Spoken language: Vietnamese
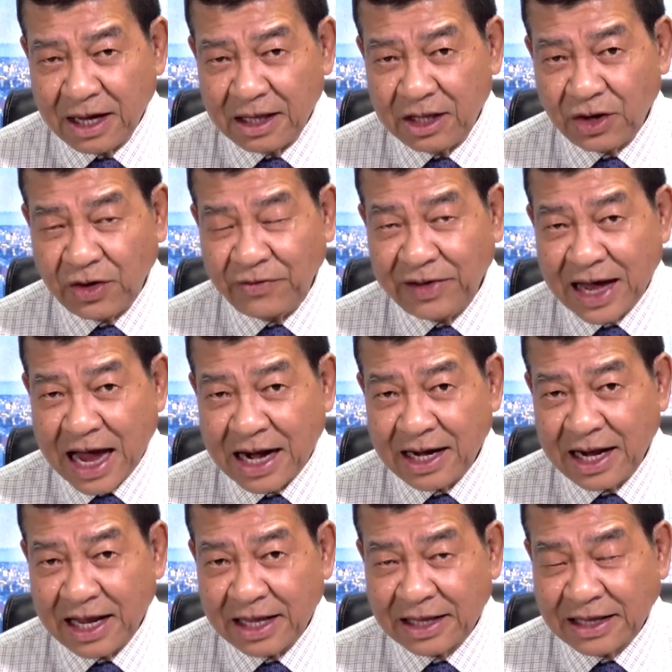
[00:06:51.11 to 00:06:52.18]
Thưa quý vị, an
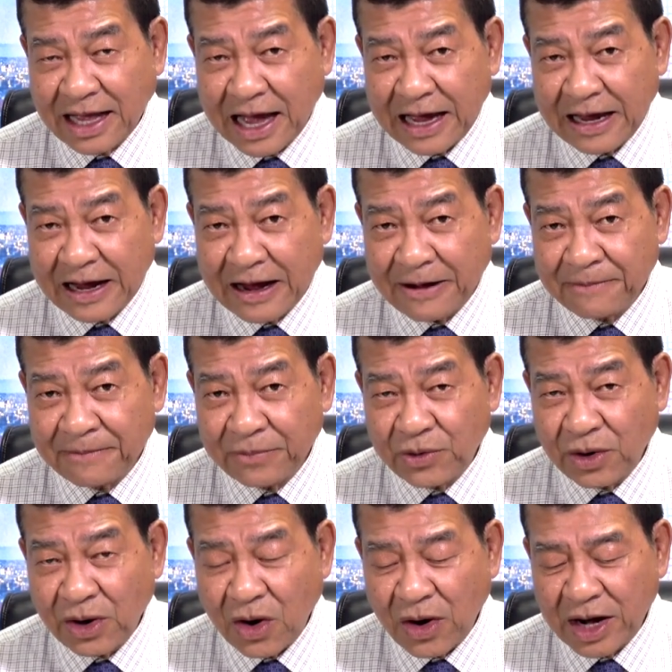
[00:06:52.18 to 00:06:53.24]
ninh tại um,
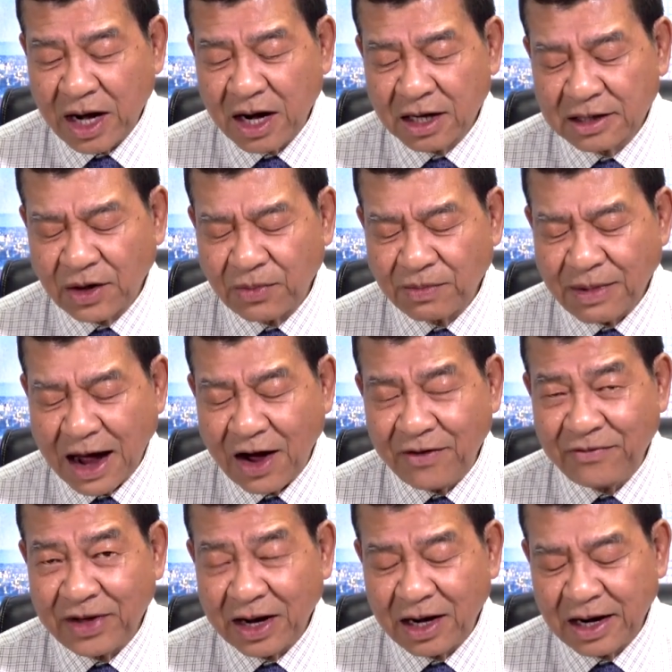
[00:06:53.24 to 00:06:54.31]
Quốc hội đã được thông báo
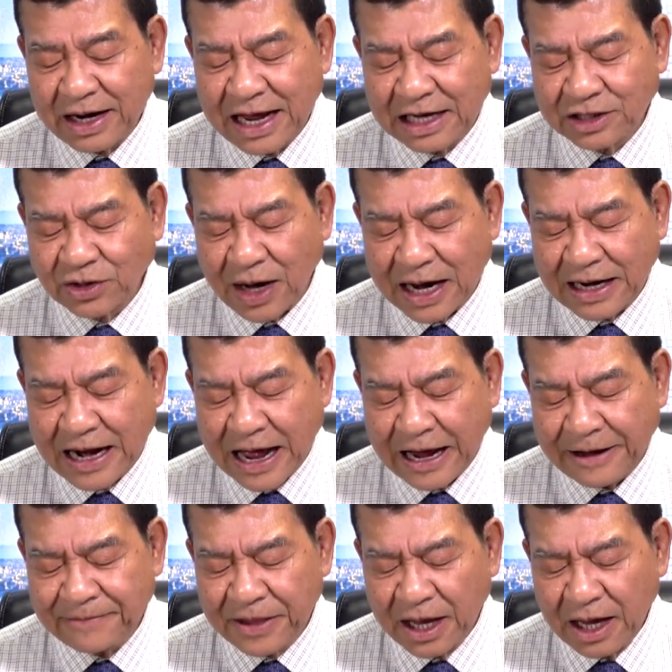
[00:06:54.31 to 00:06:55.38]
về cái lời đe dọa
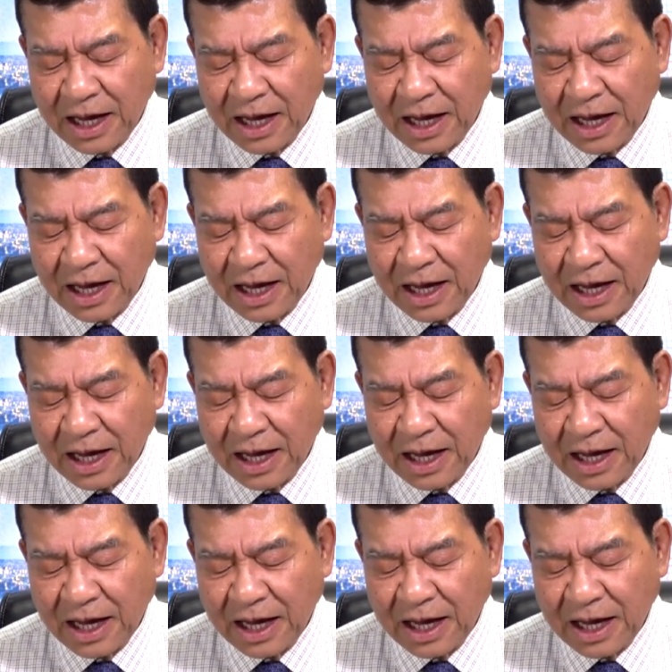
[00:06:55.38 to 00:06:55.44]
này.